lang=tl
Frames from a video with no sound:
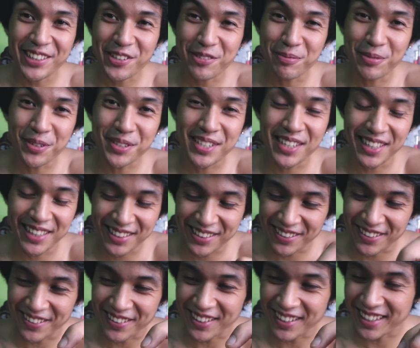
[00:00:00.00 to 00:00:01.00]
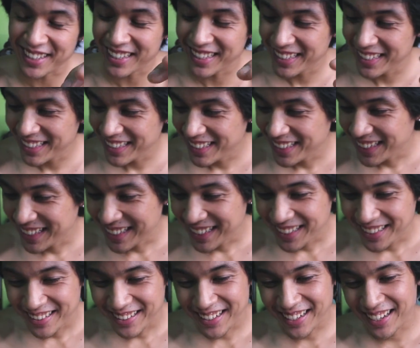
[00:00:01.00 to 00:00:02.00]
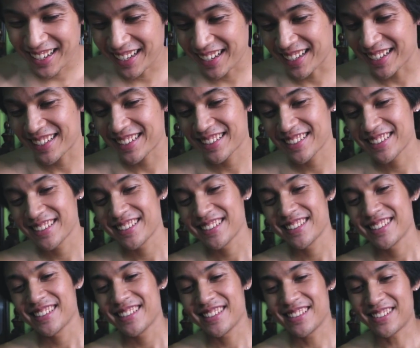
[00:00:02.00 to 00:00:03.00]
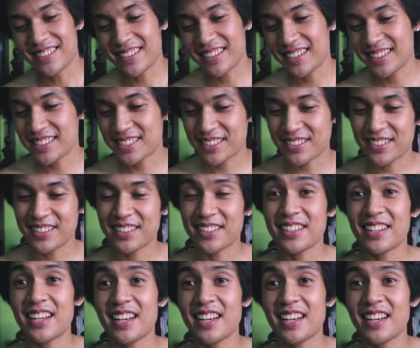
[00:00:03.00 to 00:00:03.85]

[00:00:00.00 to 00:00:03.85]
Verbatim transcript: natin upusin to, okay? Ah! Okay, so ito